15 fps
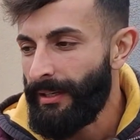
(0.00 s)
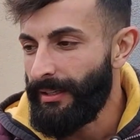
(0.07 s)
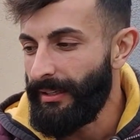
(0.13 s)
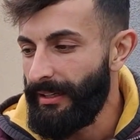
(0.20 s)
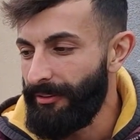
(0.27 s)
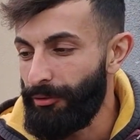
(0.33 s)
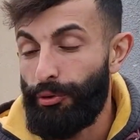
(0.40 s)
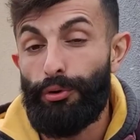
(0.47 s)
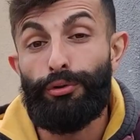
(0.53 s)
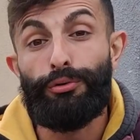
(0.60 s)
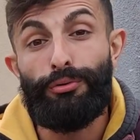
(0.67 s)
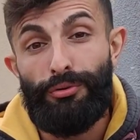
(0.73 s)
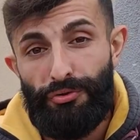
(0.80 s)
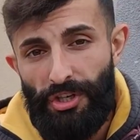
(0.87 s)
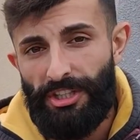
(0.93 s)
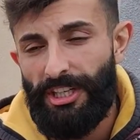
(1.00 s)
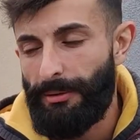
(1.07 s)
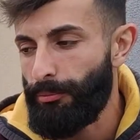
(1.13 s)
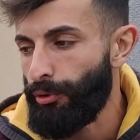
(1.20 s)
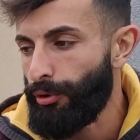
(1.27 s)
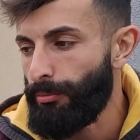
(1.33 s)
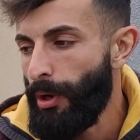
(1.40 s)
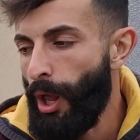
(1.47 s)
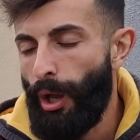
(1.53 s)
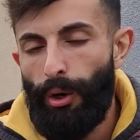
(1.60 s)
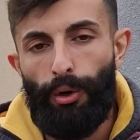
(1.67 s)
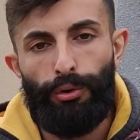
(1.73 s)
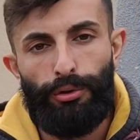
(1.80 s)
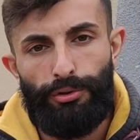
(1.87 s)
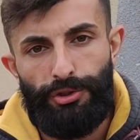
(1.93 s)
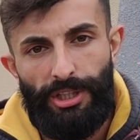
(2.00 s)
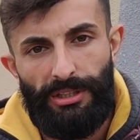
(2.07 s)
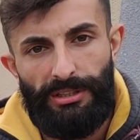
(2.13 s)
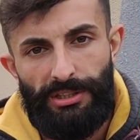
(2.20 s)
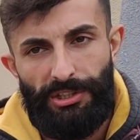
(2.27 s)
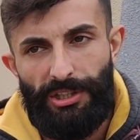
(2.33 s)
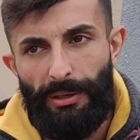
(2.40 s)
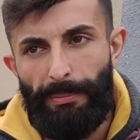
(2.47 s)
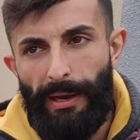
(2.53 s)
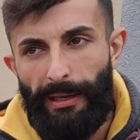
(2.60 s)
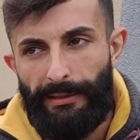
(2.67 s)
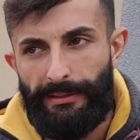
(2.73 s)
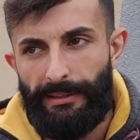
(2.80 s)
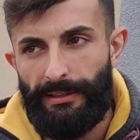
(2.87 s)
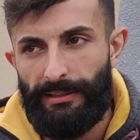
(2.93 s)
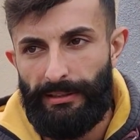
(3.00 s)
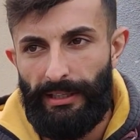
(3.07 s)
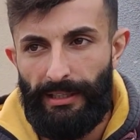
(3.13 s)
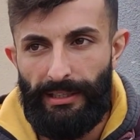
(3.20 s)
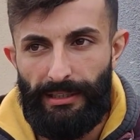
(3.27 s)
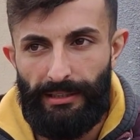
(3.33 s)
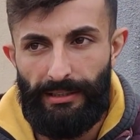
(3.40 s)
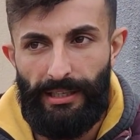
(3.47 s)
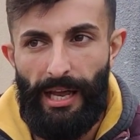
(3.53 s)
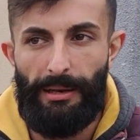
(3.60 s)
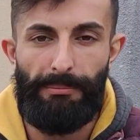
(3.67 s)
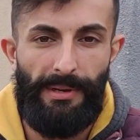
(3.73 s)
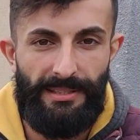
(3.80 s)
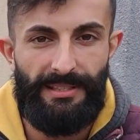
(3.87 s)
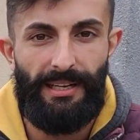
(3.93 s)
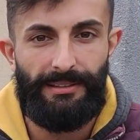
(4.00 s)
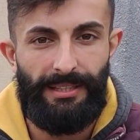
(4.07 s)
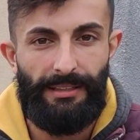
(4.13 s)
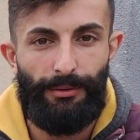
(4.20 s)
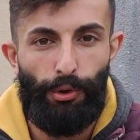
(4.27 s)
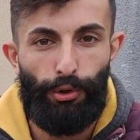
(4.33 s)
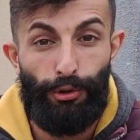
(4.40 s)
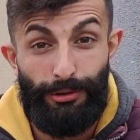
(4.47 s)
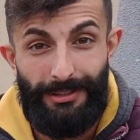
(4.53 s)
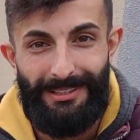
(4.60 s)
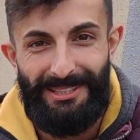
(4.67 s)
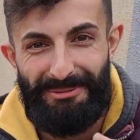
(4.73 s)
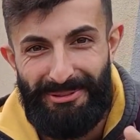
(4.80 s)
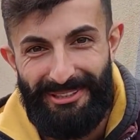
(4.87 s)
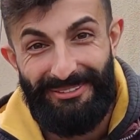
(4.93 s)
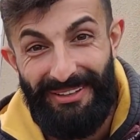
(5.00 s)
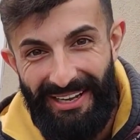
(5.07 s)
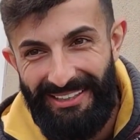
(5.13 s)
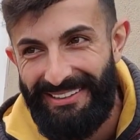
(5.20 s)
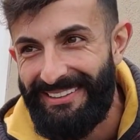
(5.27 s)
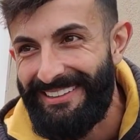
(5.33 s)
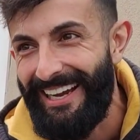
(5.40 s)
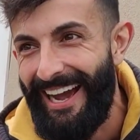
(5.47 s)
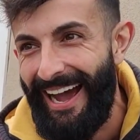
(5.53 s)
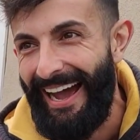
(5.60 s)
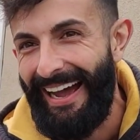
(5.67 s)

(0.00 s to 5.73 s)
E, videosunu çekemiyorum. Horoz Challenge'da belki gelir gelmez zaten. Horozların hepsini verdik.